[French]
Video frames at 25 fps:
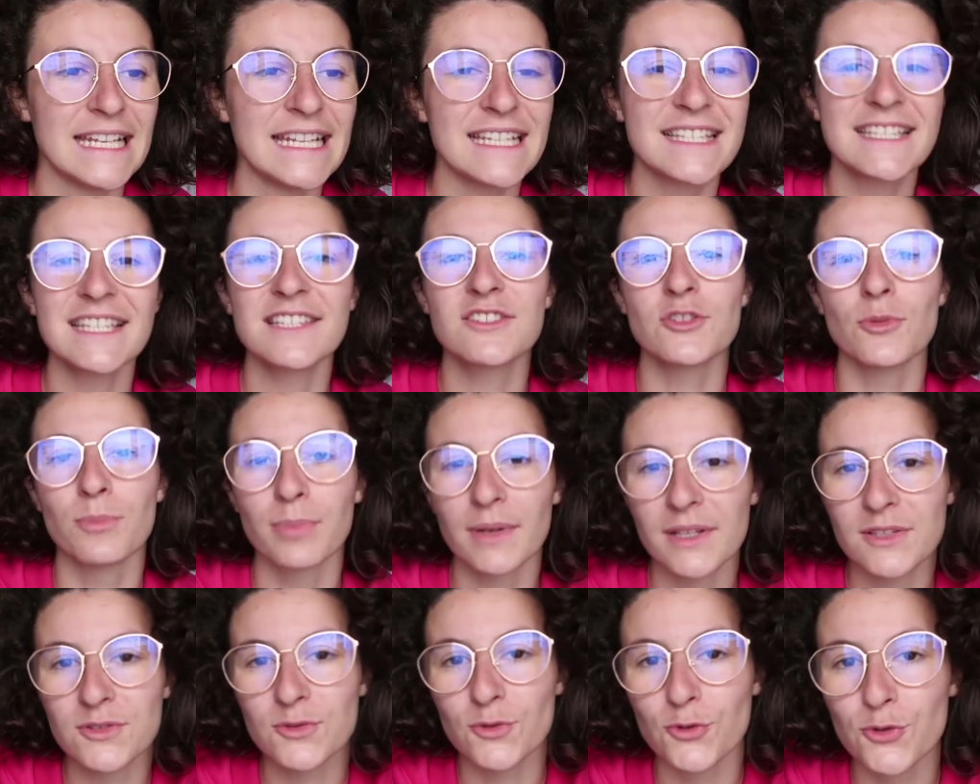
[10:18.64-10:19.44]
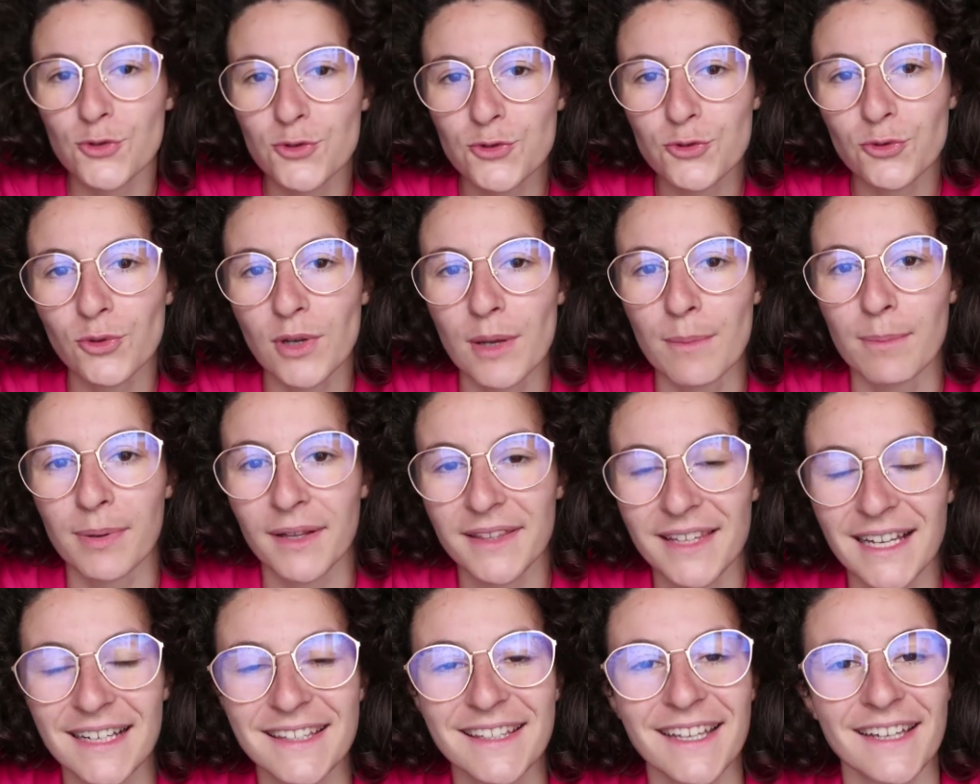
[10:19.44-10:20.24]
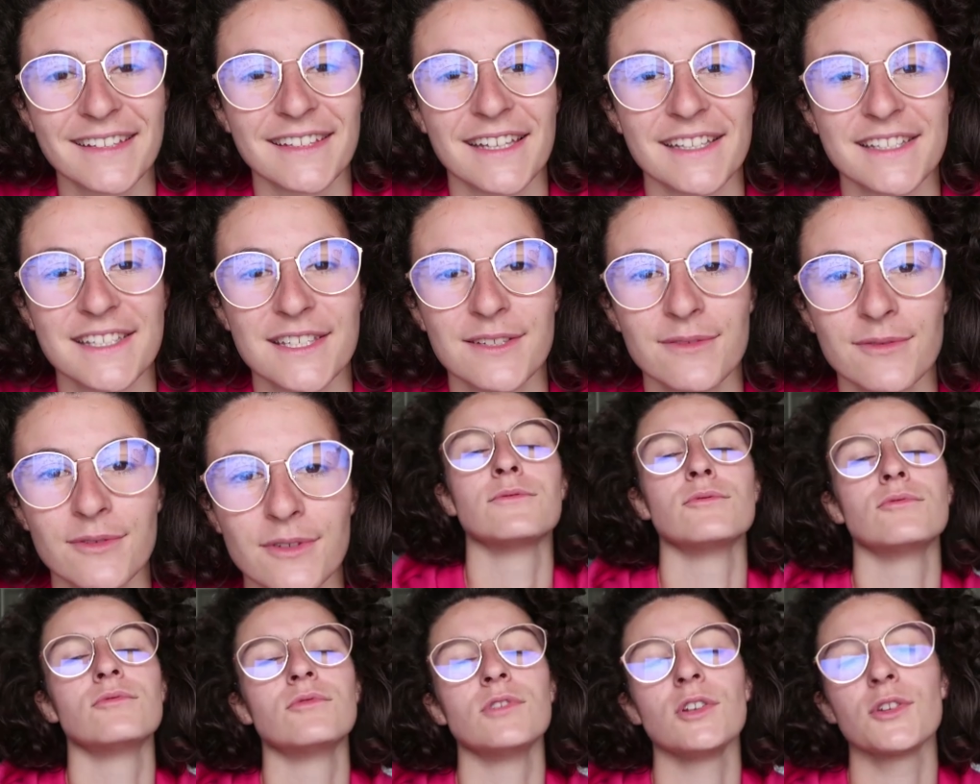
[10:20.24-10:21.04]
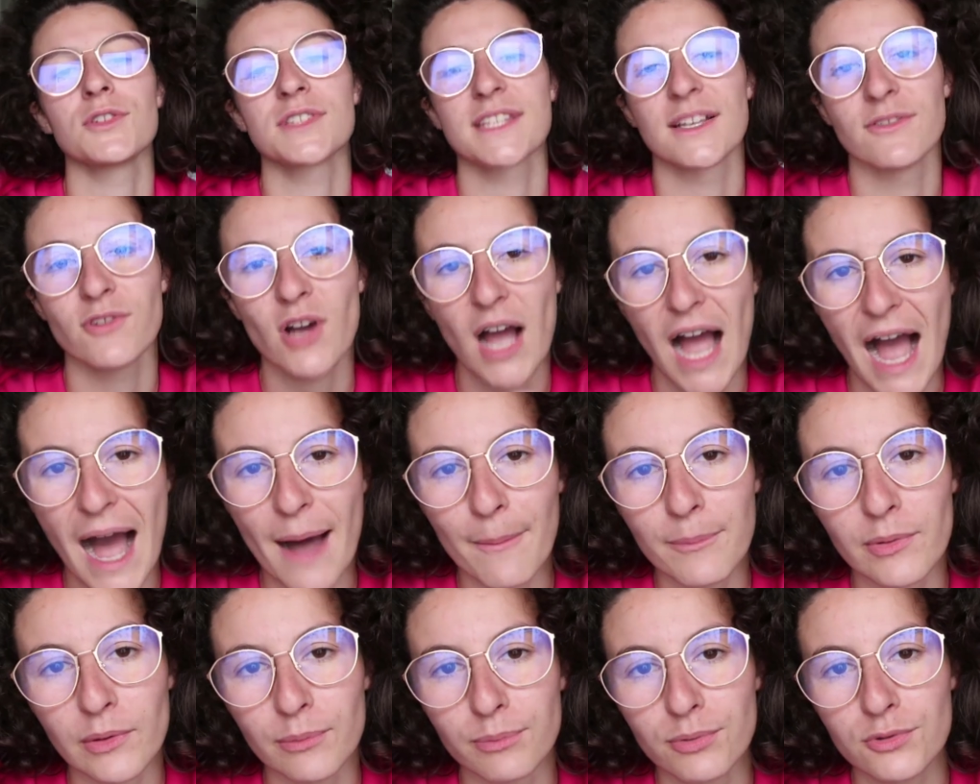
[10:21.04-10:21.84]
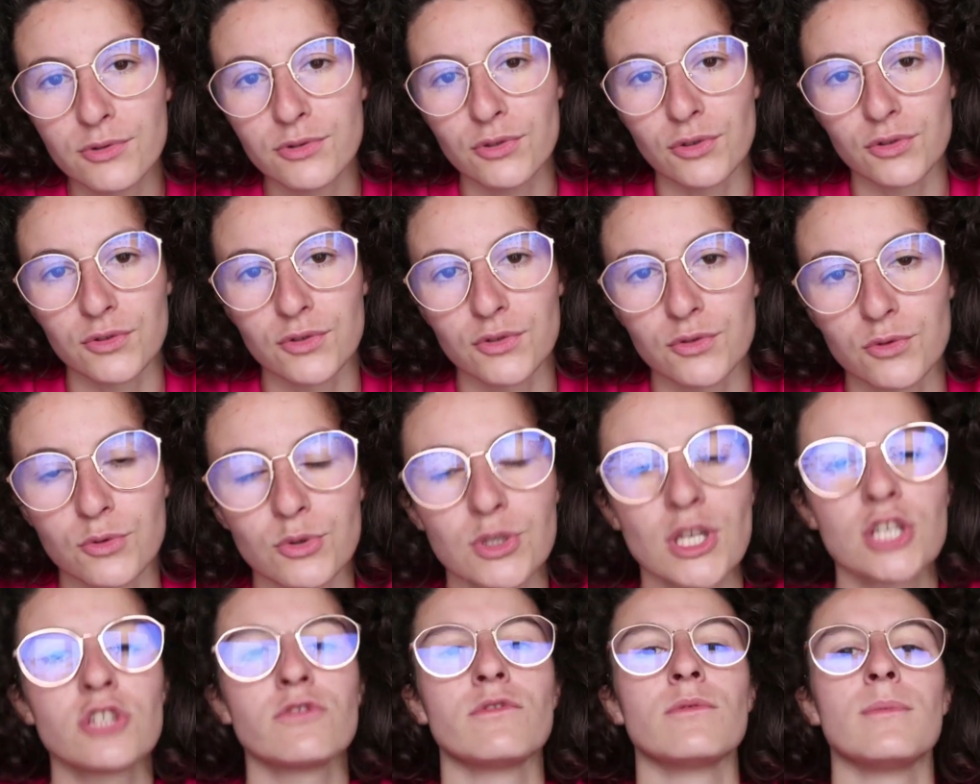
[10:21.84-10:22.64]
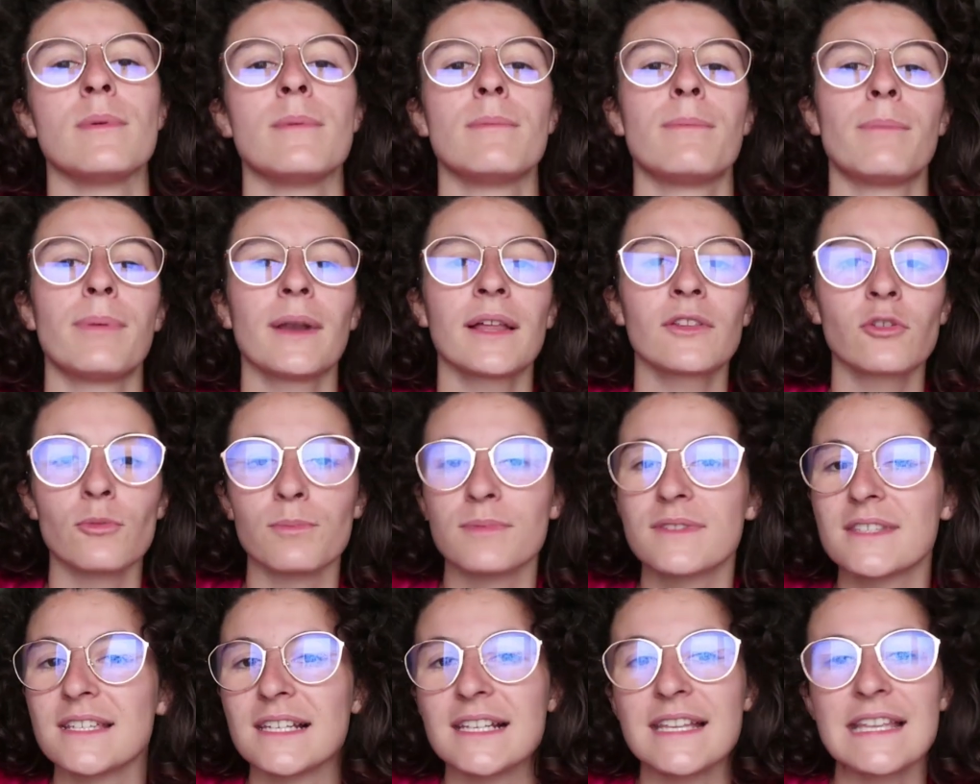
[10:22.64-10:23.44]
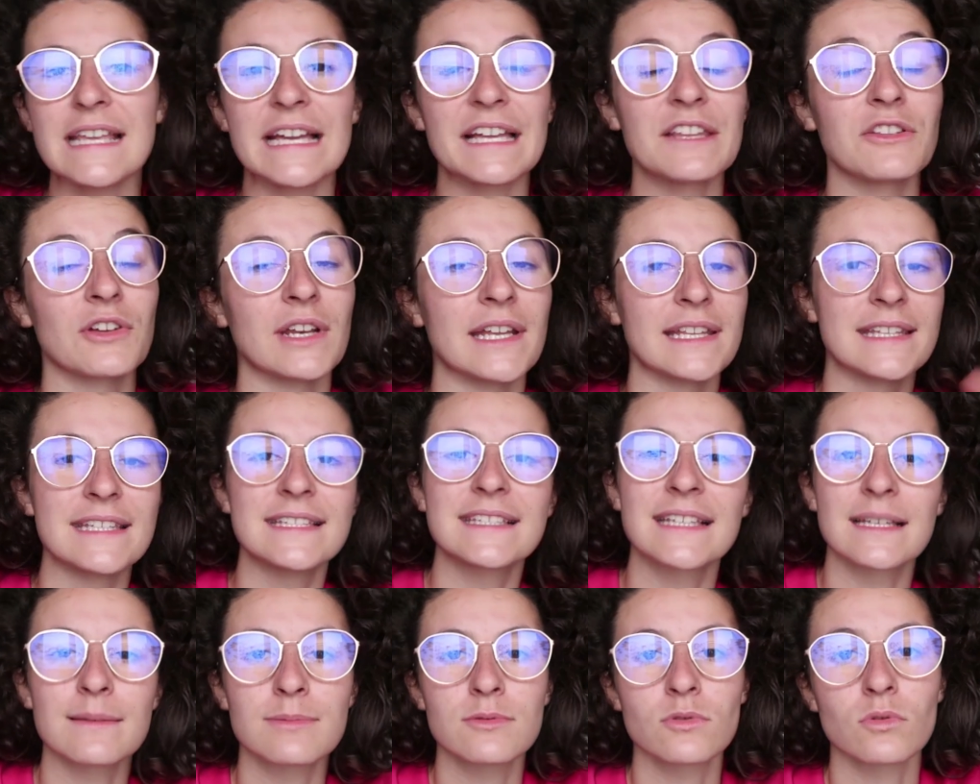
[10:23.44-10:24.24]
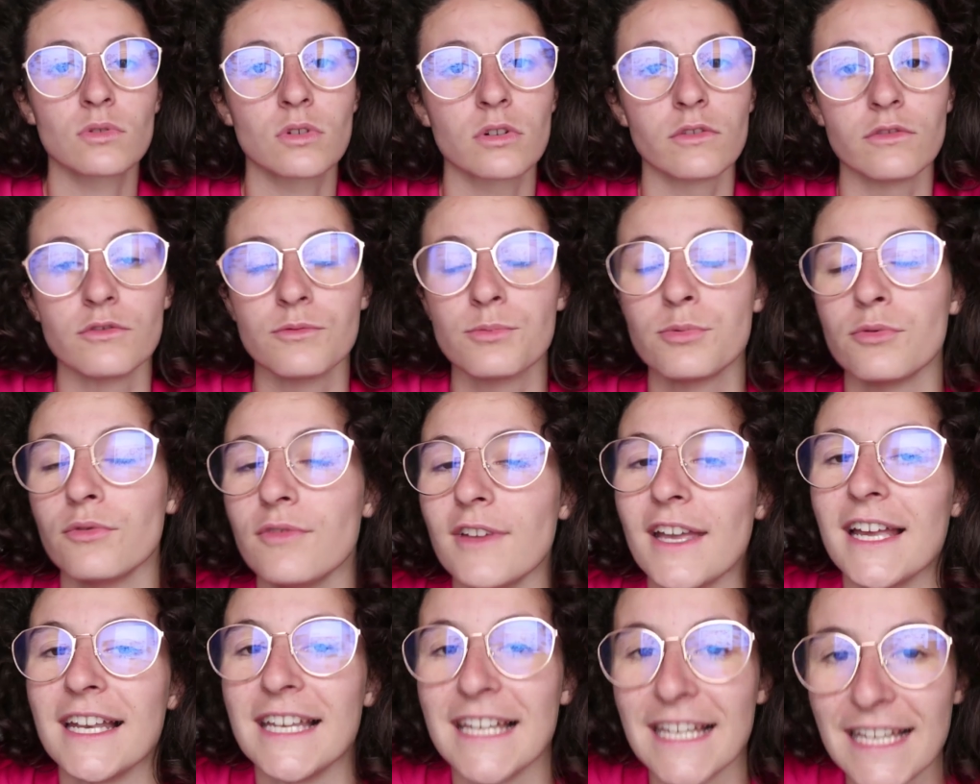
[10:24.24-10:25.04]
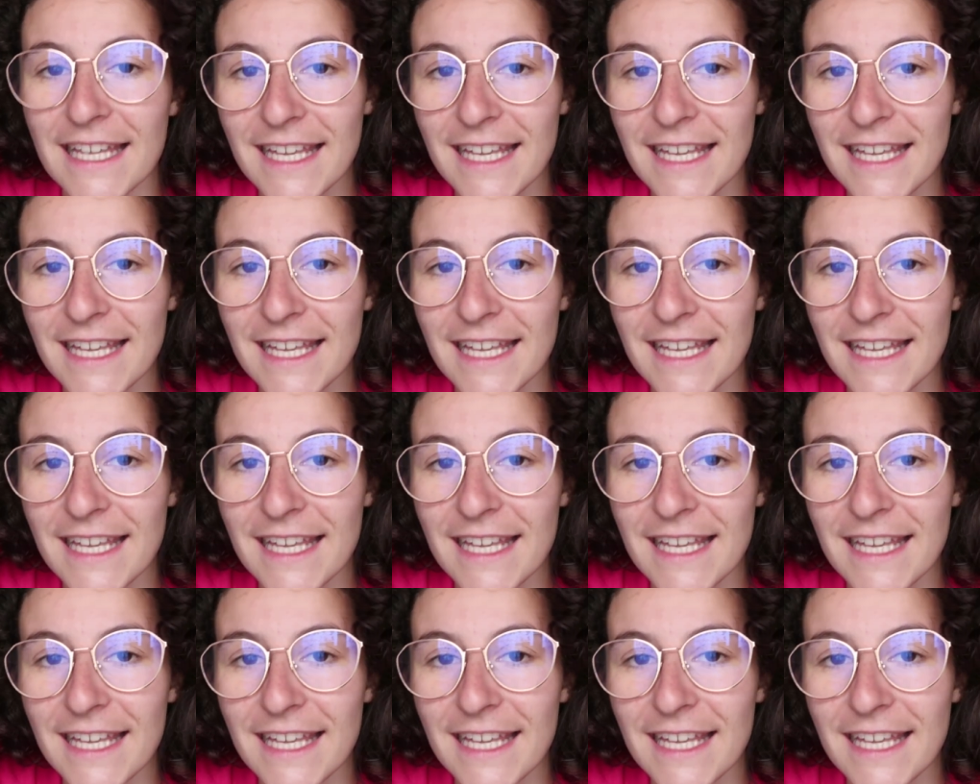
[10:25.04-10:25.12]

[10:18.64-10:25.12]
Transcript: Il existe plein de solutions et plein d'alternatives. vous voulez en savoir un peu plus sur ce sujet, je vous mets plein de petits liens dans la description que vous pouvez aller